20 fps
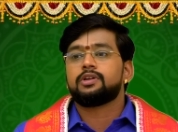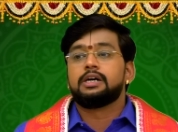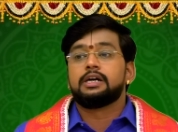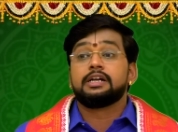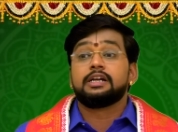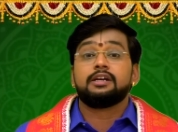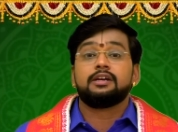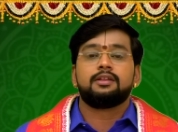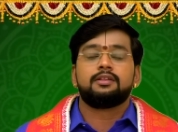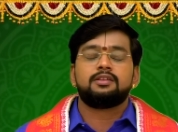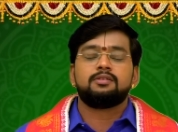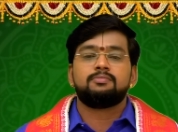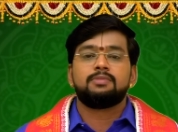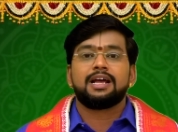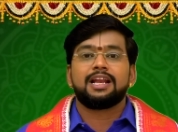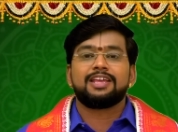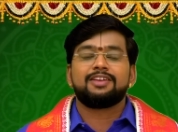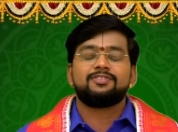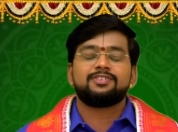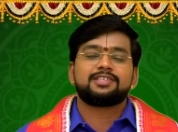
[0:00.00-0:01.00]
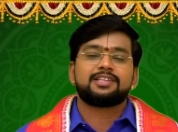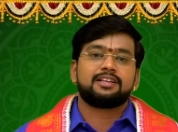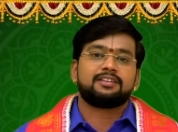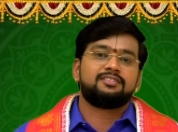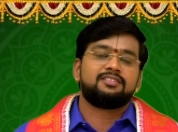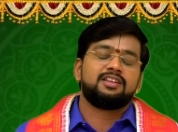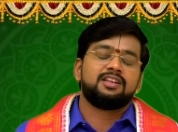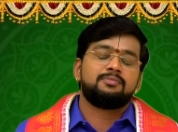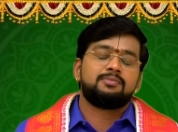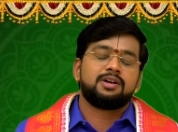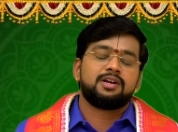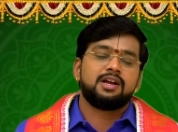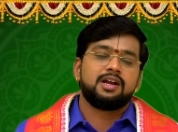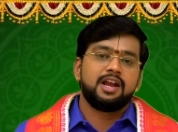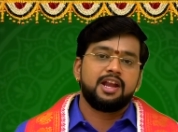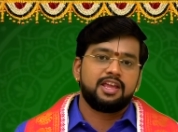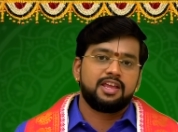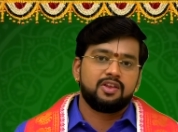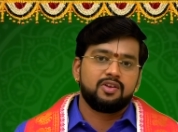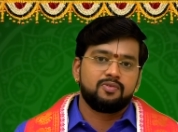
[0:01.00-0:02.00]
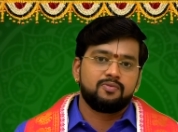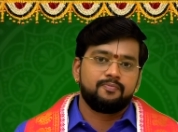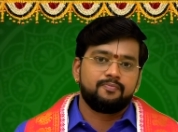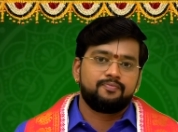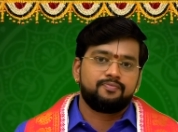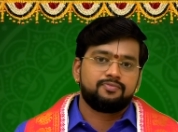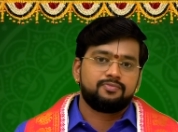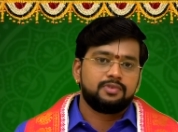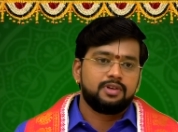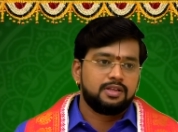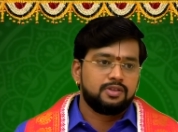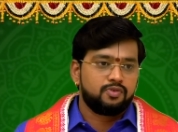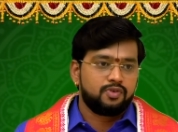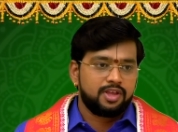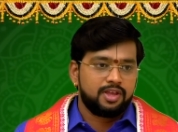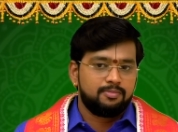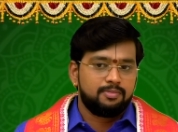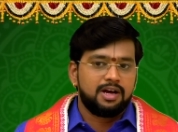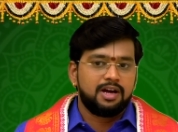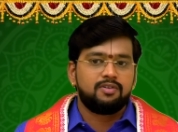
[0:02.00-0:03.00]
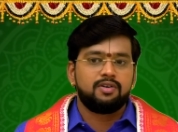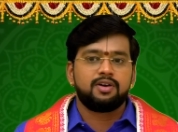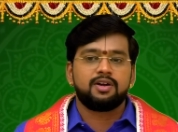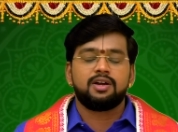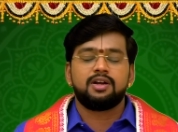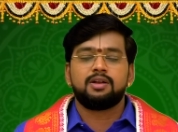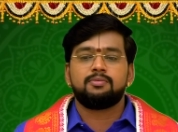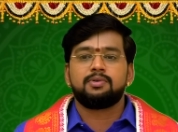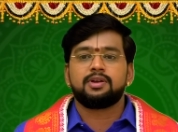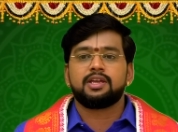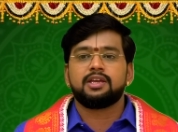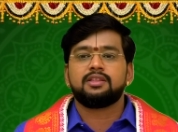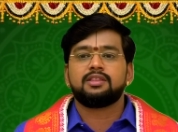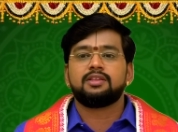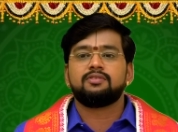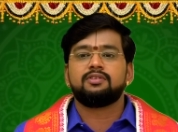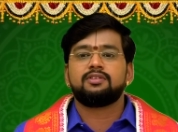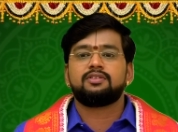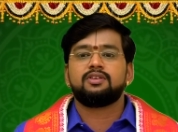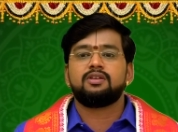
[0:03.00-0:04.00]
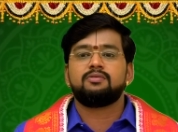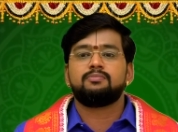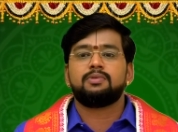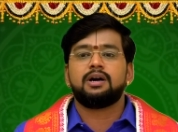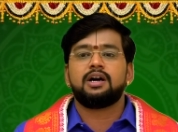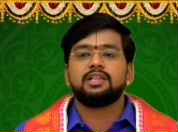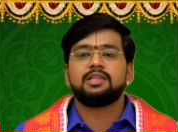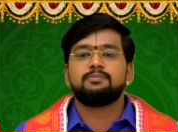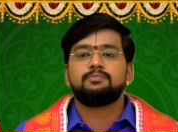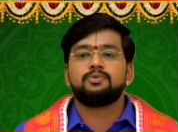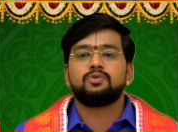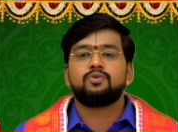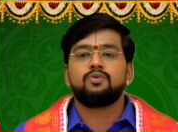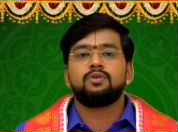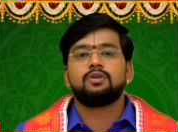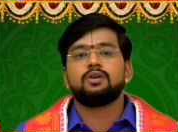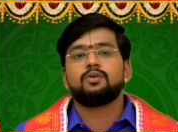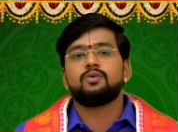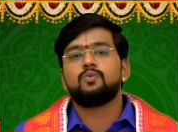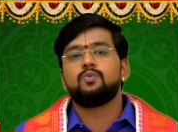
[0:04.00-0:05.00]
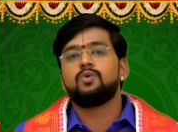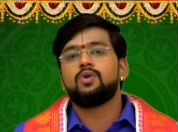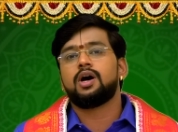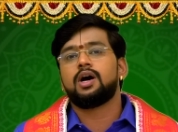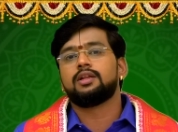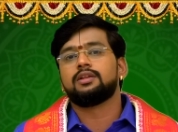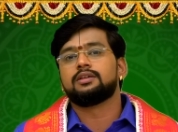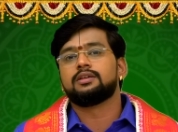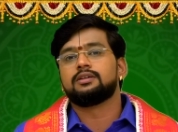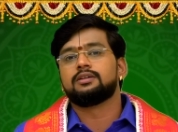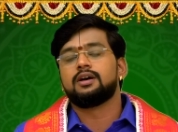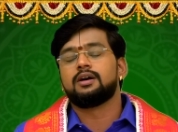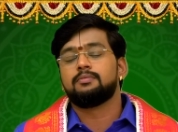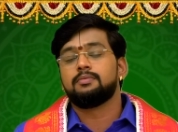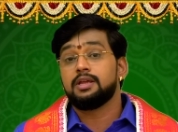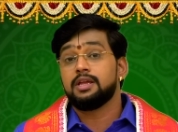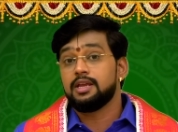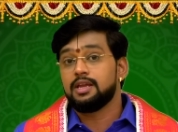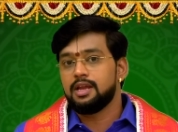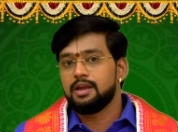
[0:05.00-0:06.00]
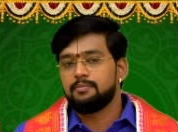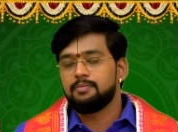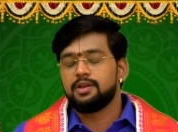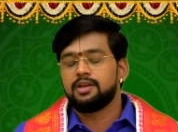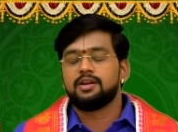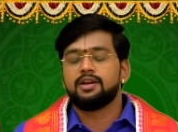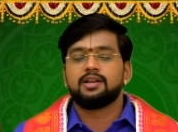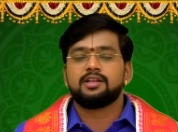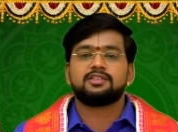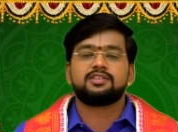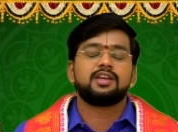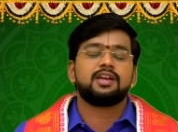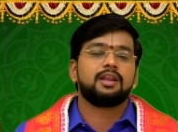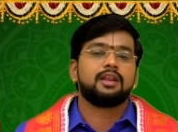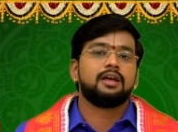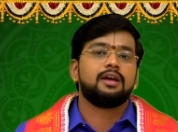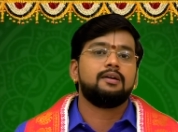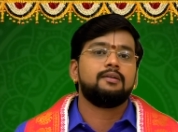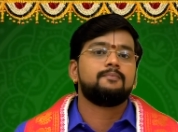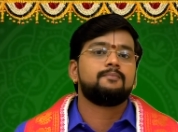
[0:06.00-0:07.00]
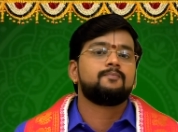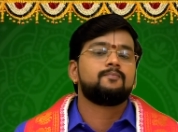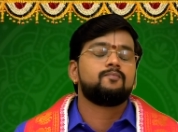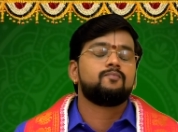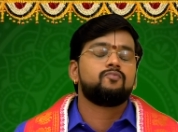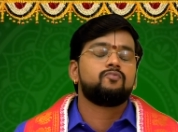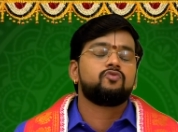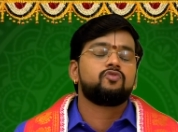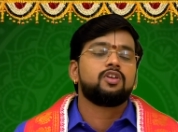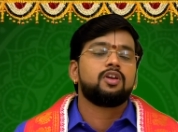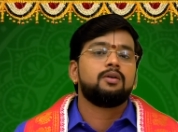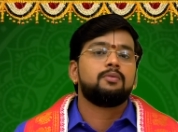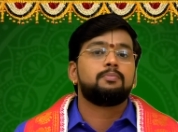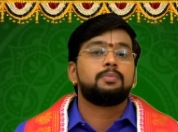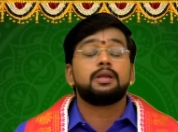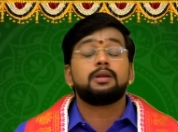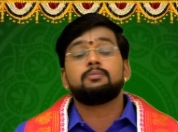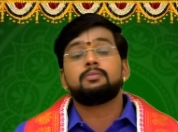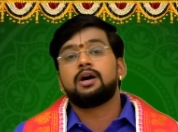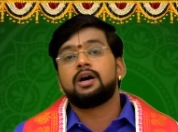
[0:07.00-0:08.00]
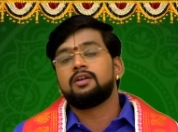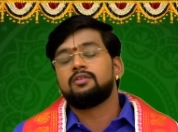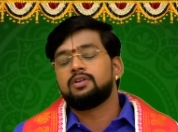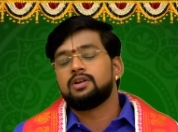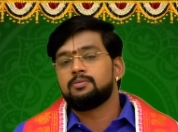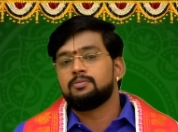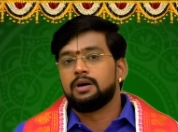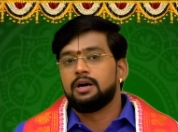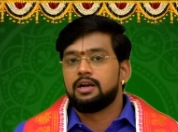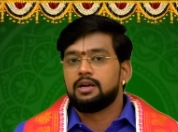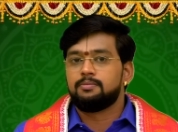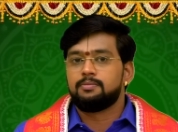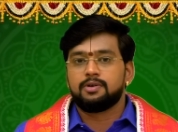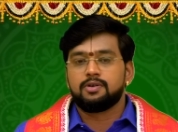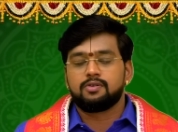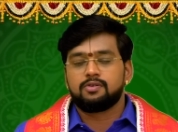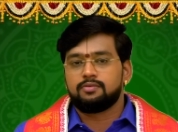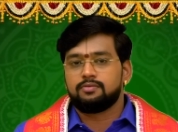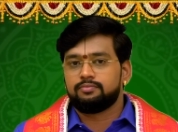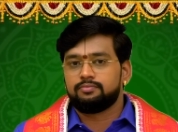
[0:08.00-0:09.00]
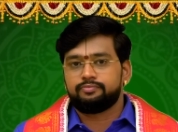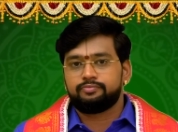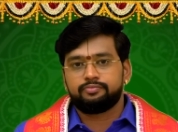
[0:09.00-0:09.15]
அங்கிருந்து மறைவு சக்தி நமக்கு கிடைக்கணும் அதோடைய பாவங்கள் நமக்கு எந்த விதத்துலையும் பாதிப்பு கொடுக்கக்கூடாது அப்படி அப்படின்னு நினச்சிங்கன்னா பெருமாள் வழிபாடு பண்ணும்